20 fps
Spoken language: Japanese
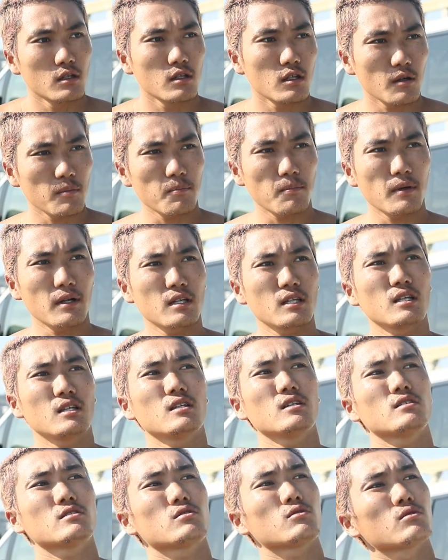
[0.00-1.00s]
やっぱ
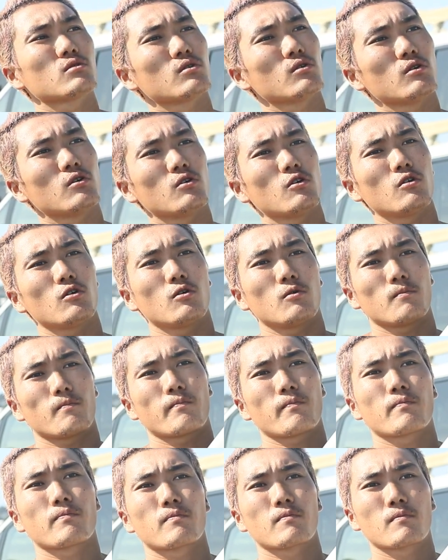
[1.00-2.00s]
りその
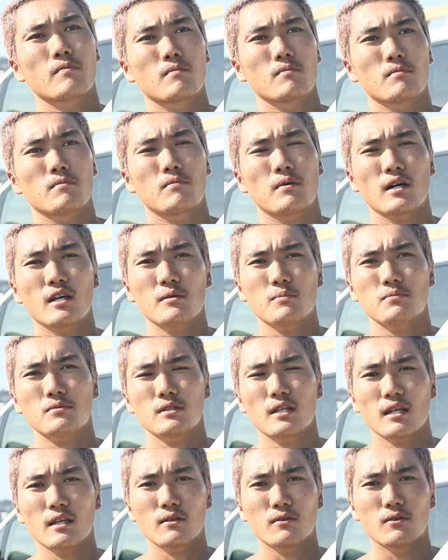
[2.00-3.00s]
パイプ
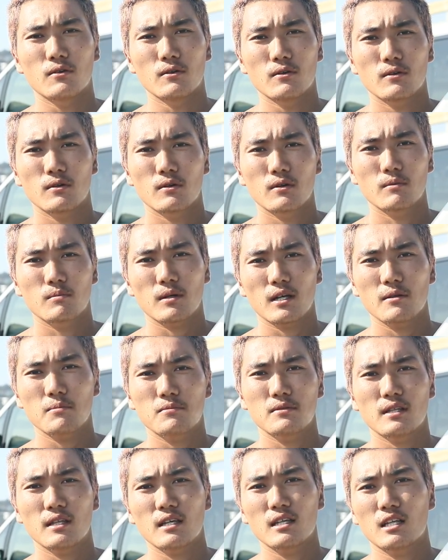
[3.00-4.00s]
での
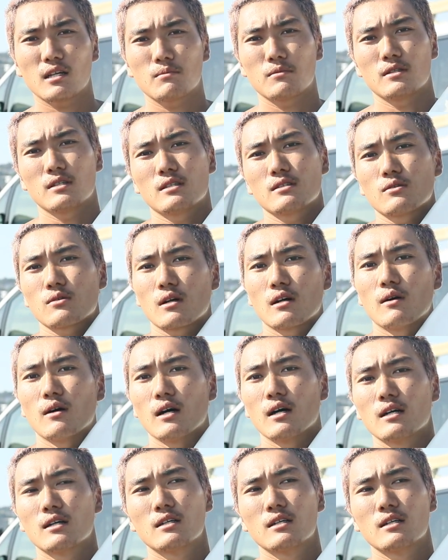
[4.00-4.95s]
パイプでいい波とかはも